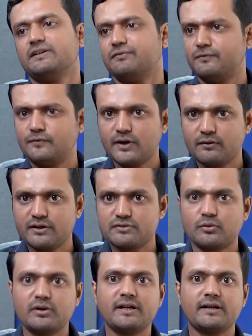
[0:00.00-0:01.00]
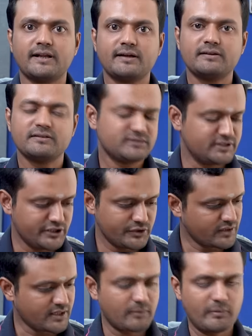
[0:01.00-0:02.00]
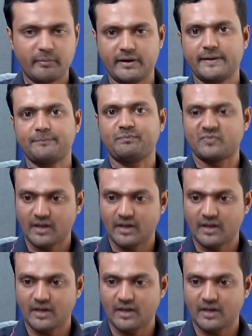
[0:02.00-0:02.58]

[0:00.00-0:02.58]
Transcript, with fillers: இவ்வளவு நீ சொன்னேன்ல இன்னியும் நான் நம்ப மாட்டேன்